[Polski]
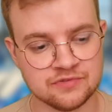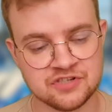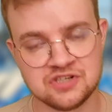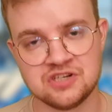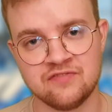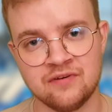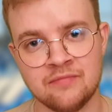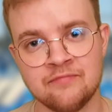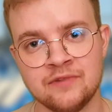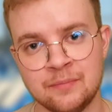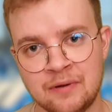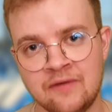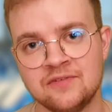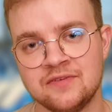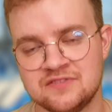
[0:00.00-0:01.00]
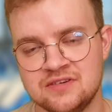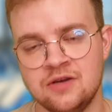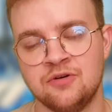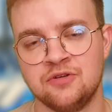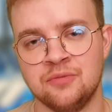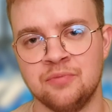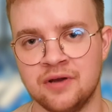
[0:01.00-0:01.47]
życzę Wam naprawdę
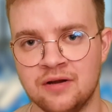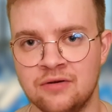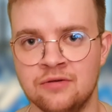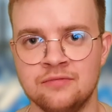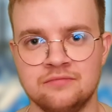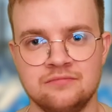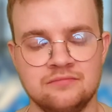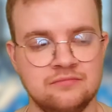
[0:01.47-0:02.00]
wszystkiego dobrego.